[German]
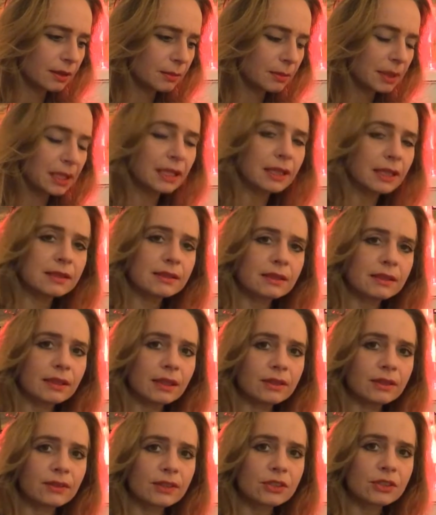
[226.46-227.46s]
Man hat sich
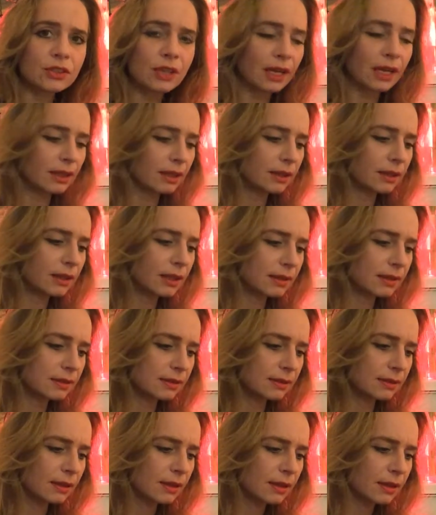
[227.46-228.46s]
etwas schenken
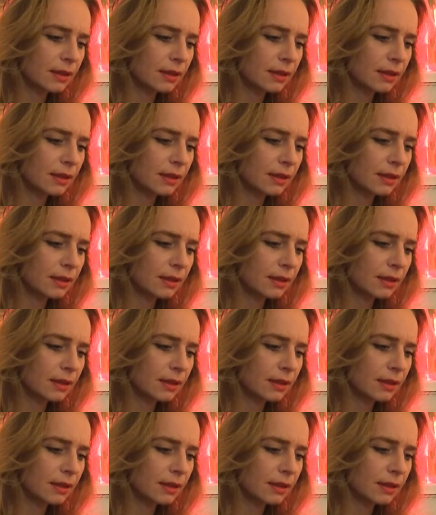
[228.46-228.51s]
lassen.